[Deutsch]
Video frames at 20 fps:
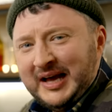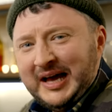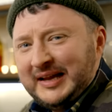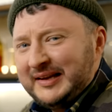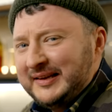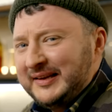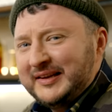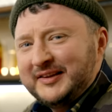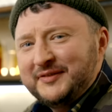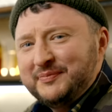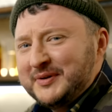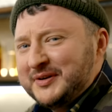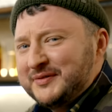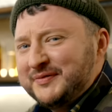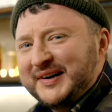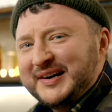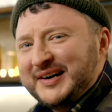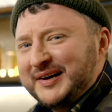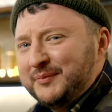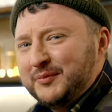hat nichts mit
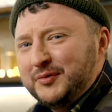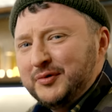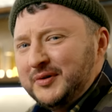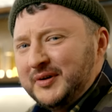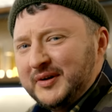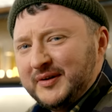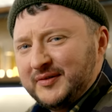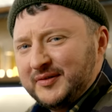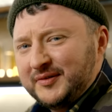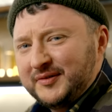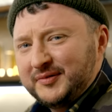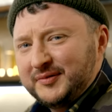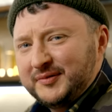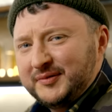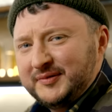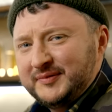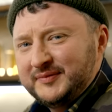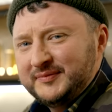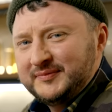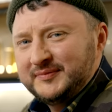Guacamole zu tun.